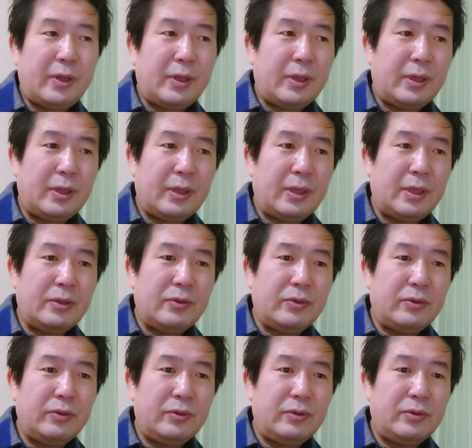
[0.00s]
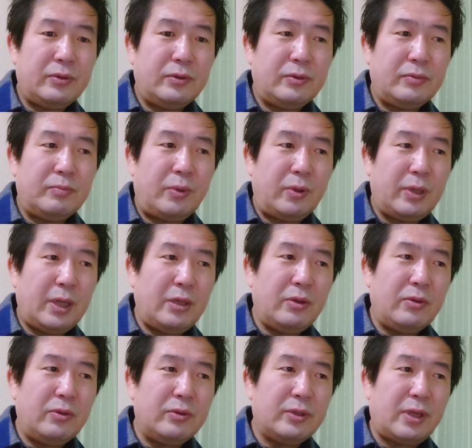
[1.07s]
ね、えそういう冒
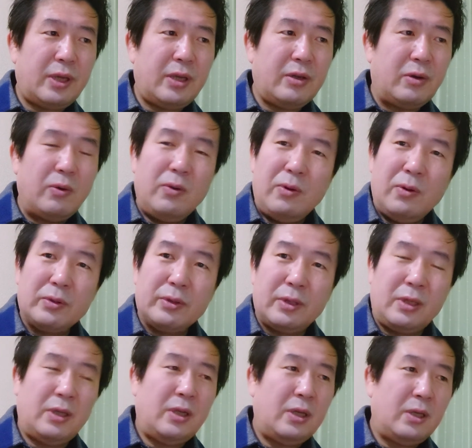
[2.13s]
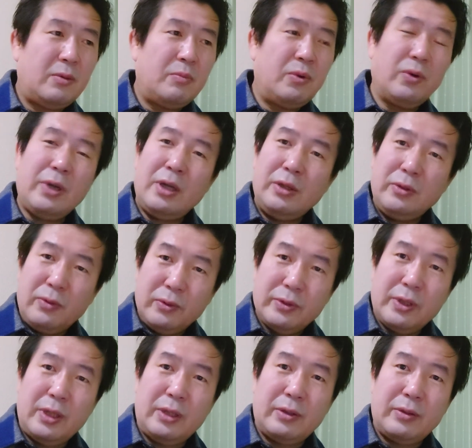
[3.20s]
険行こうぜおお冒険行こ
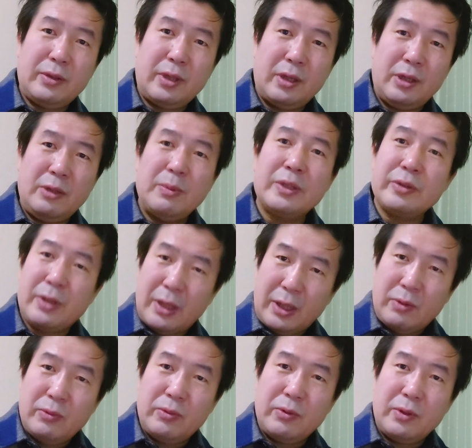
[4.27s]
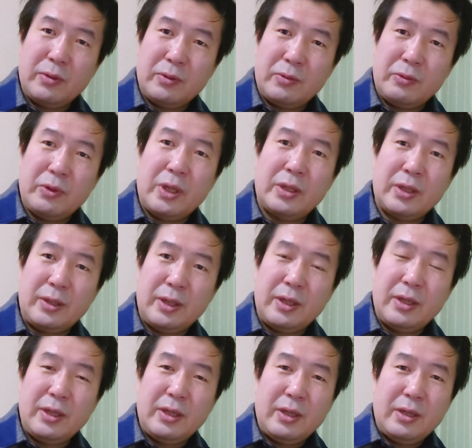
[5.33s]
うぜって言いますからこのこの方
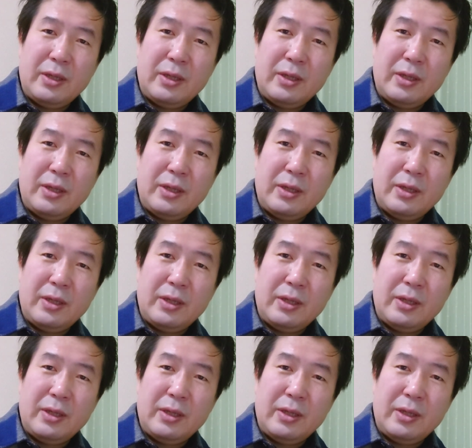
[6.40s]
ね